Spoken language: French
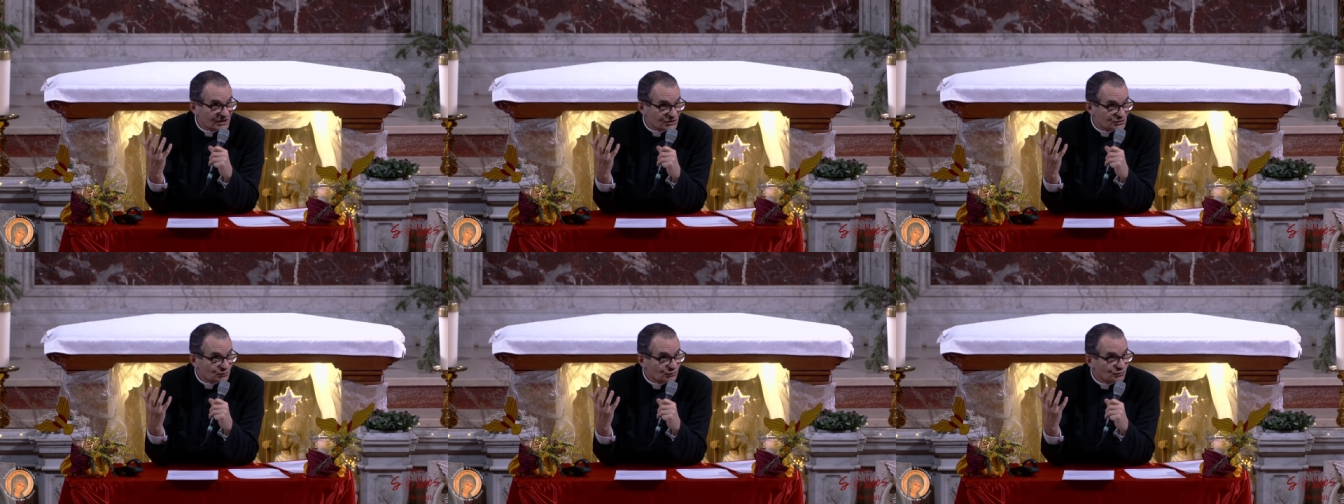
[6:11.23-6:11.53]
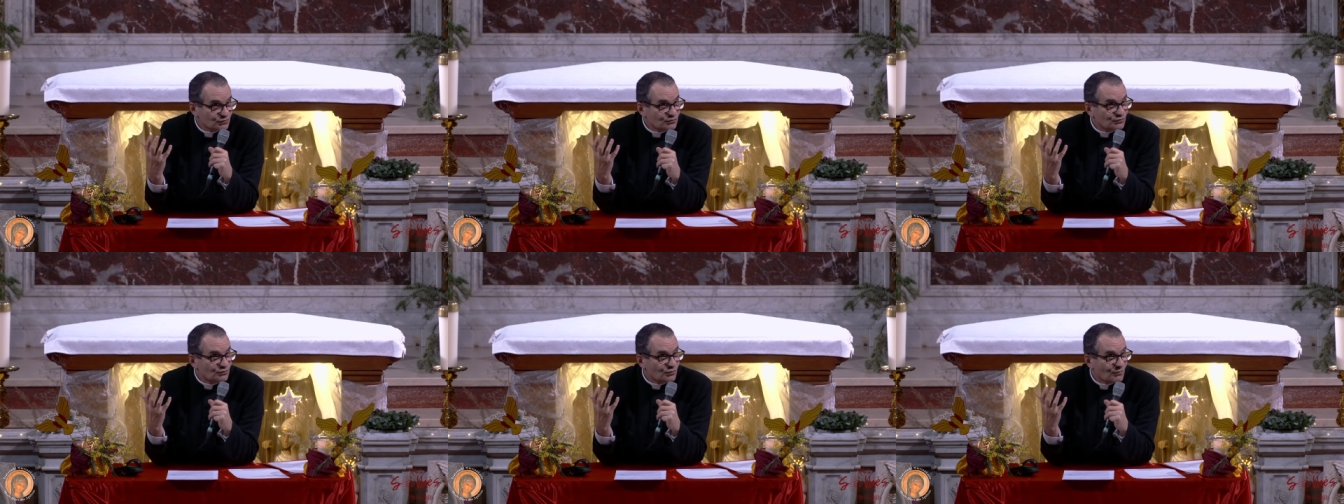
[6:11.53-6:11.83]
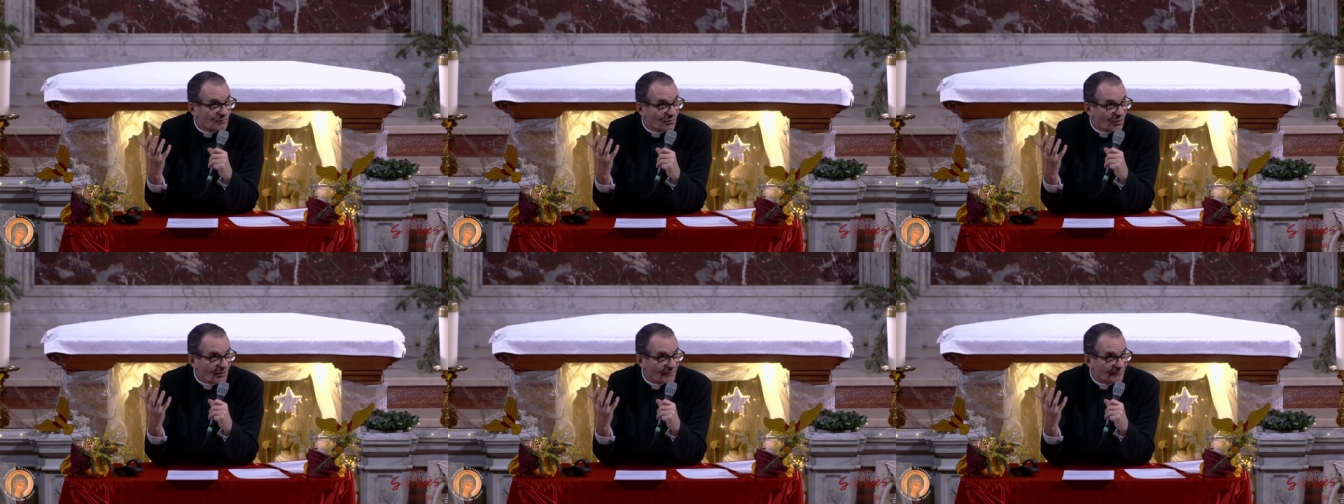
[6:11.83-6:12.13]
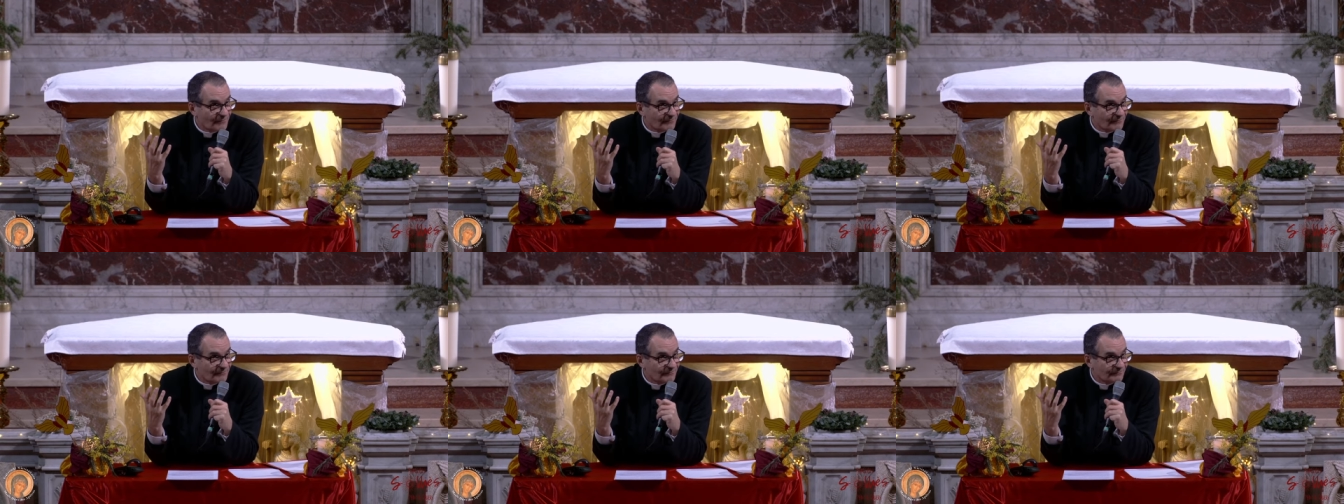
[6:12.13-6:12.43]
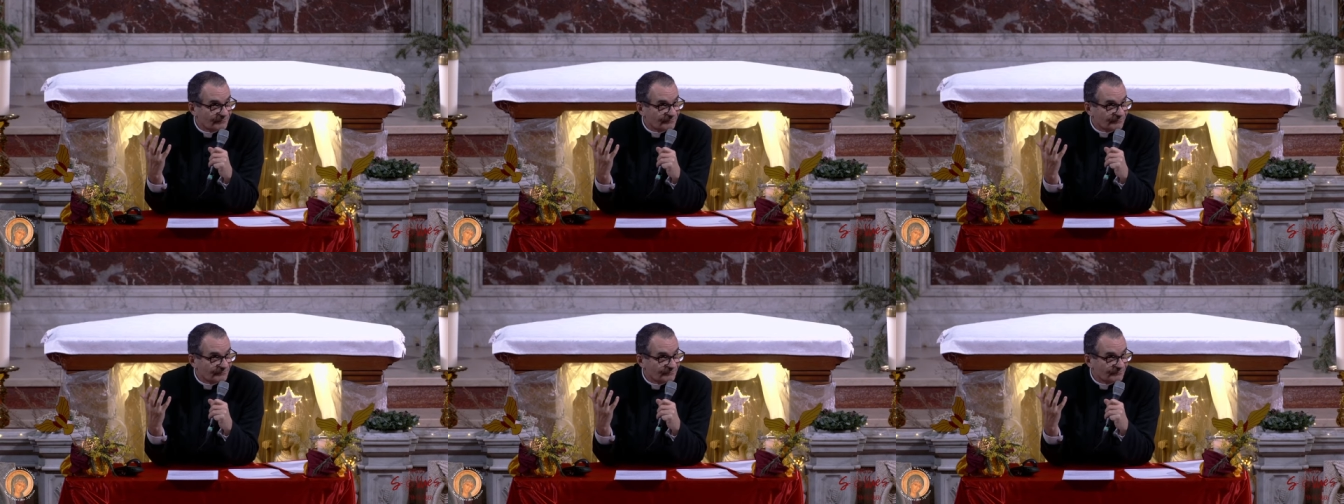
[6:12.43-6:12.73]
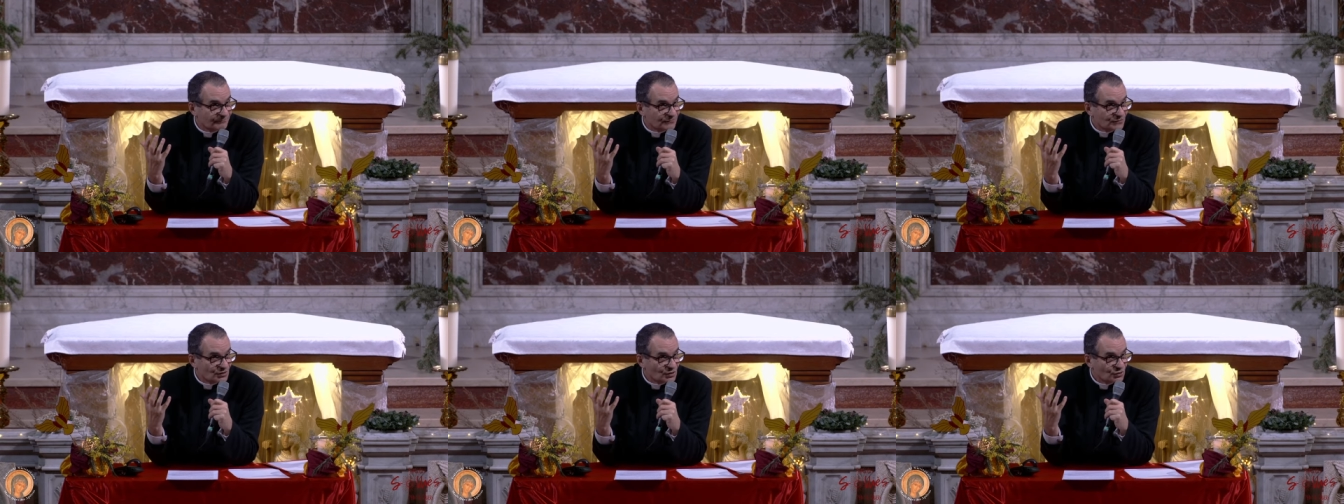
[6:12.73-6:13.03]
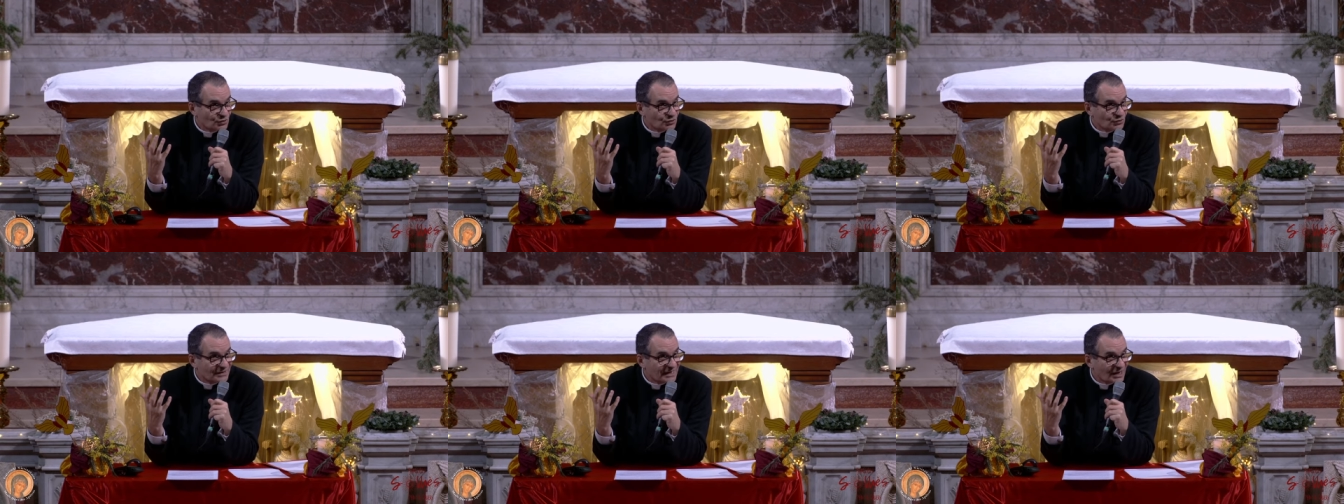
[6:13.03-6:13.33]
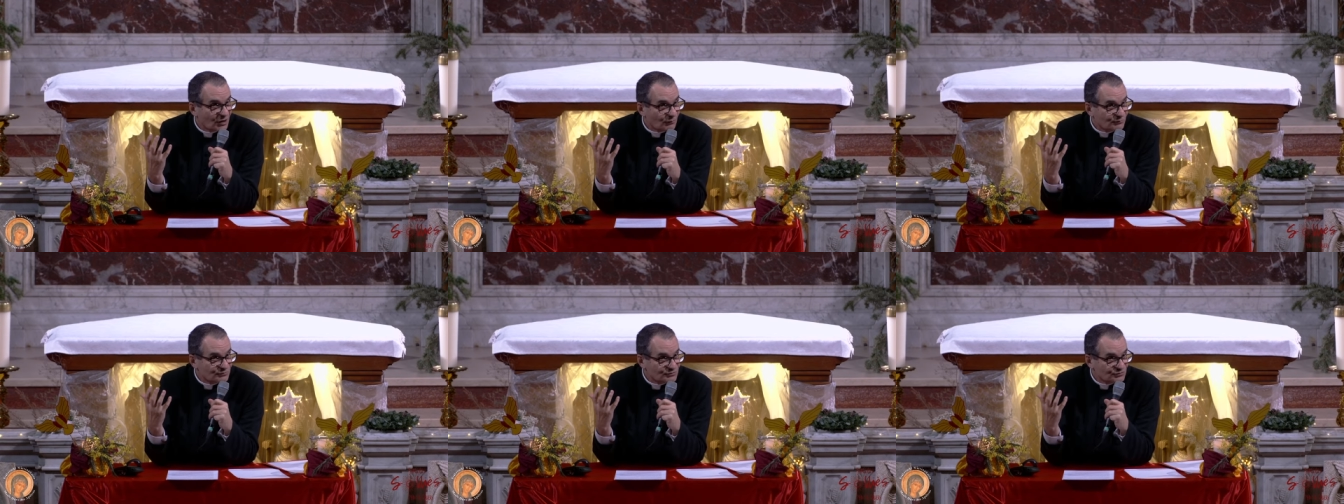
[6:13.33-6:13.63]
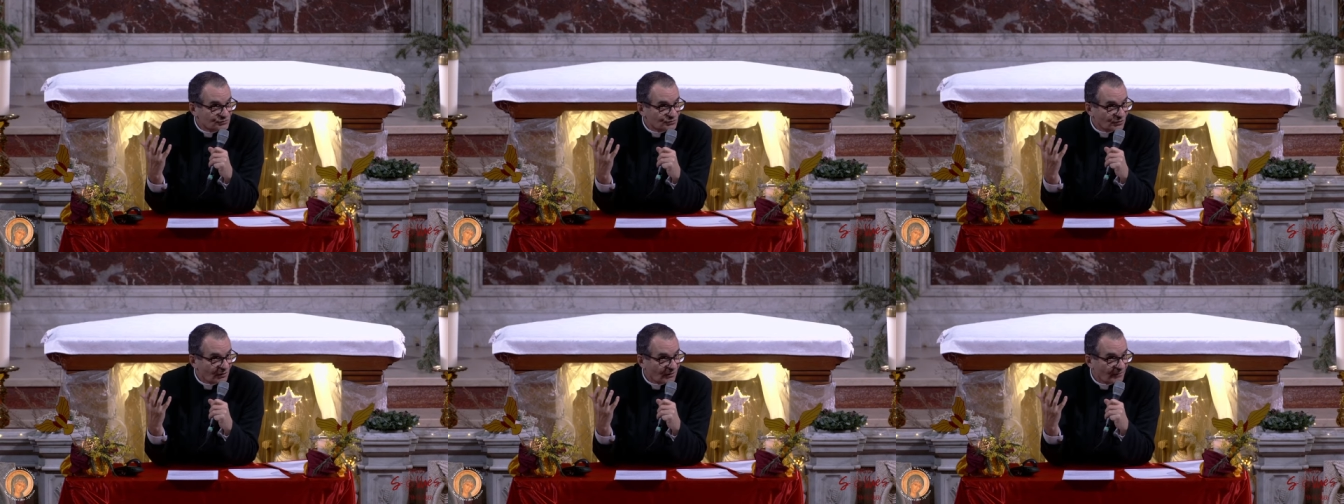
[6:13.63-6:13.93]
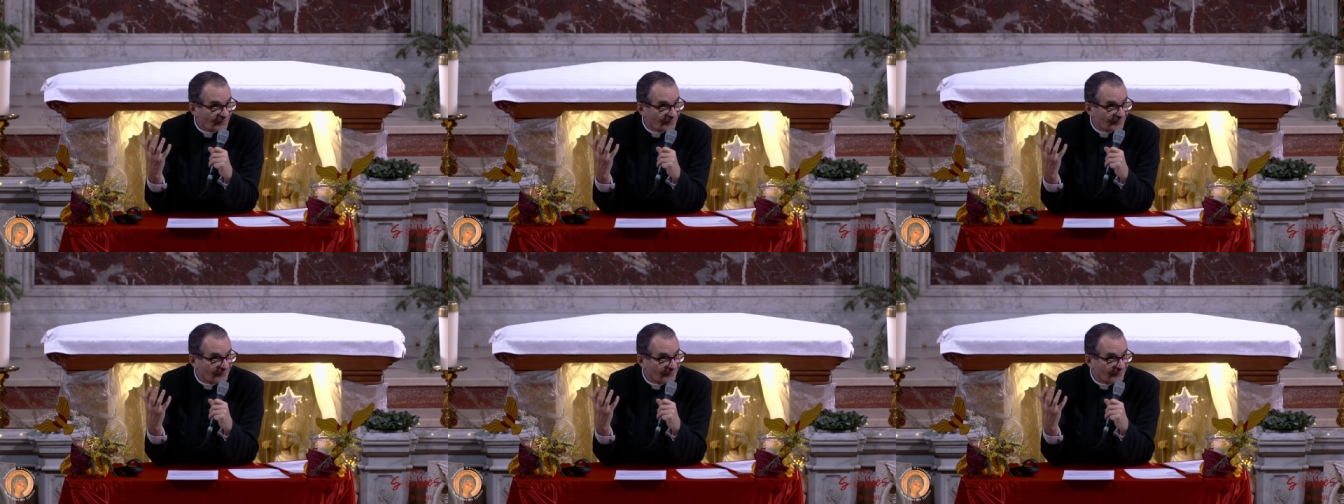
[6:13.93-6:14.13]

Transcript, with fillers: zones d'ombre, le clair-obscur.